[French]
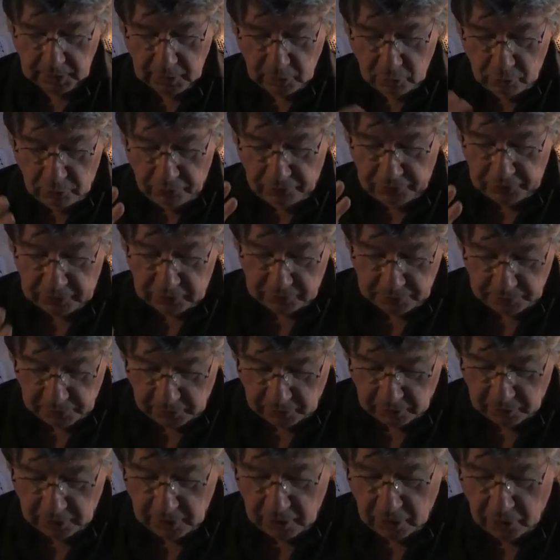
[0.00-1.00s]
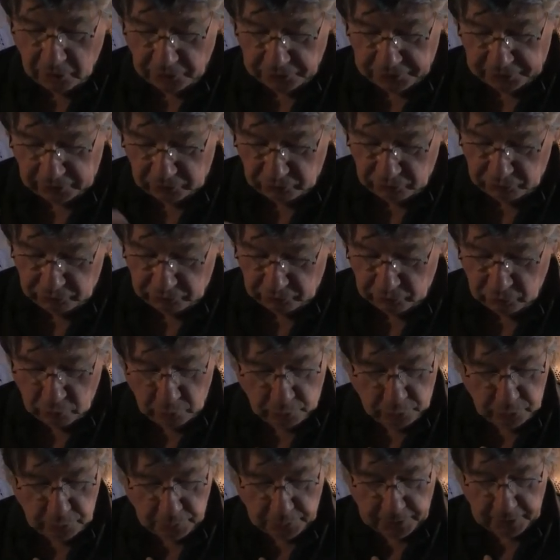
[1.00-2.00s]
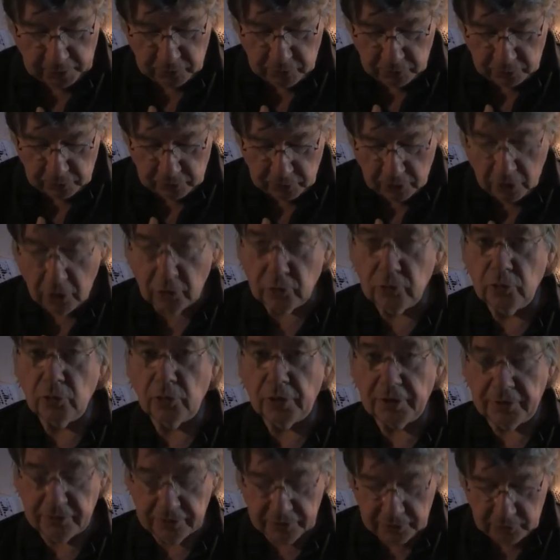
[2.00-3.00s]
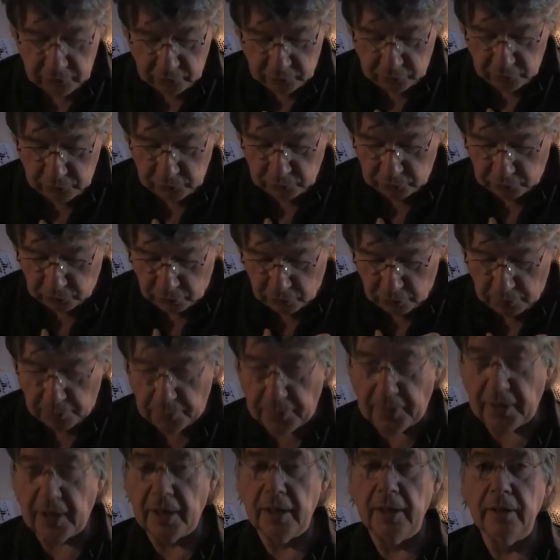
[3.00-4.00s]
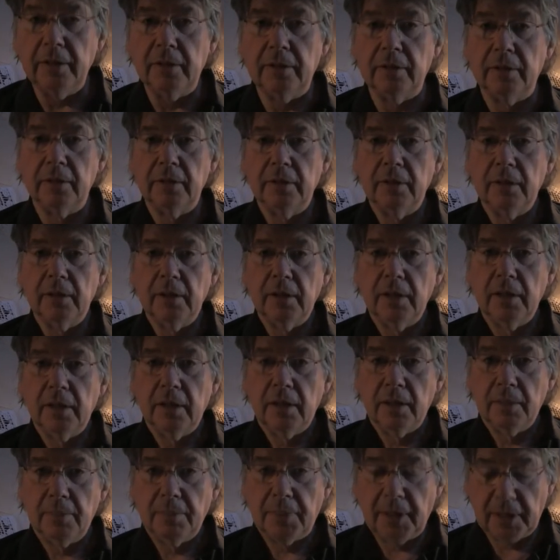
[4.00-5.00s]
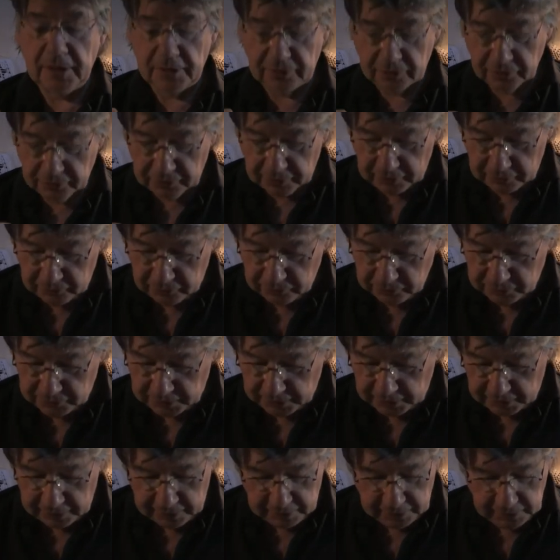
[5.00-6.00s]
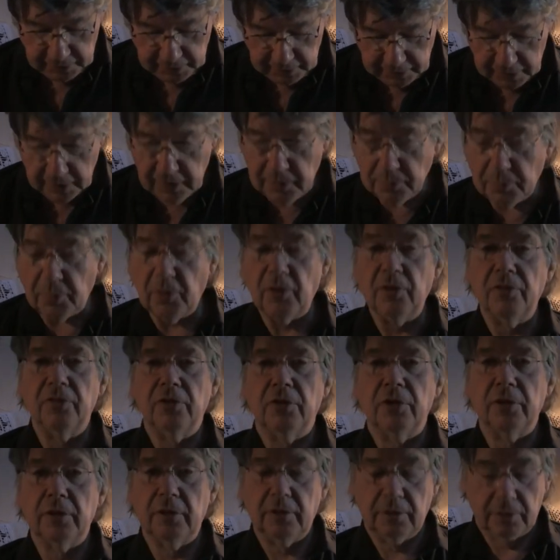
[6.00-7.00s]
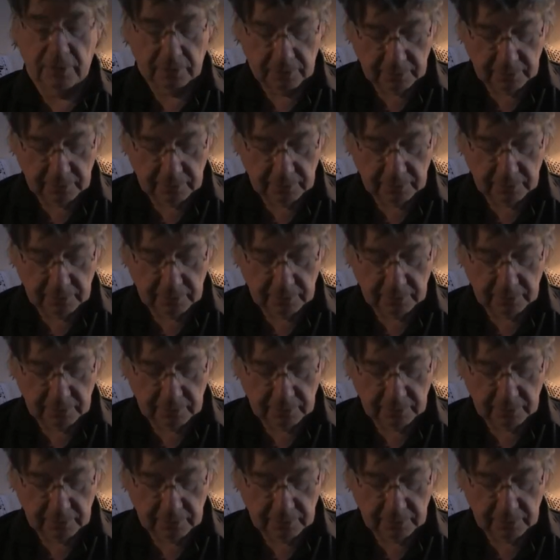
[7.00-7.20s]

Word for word: Le vêtement, en s'ajustant au plus près du corps, nous restitue notre empreinte par les sensations tactiles qu'il provoque.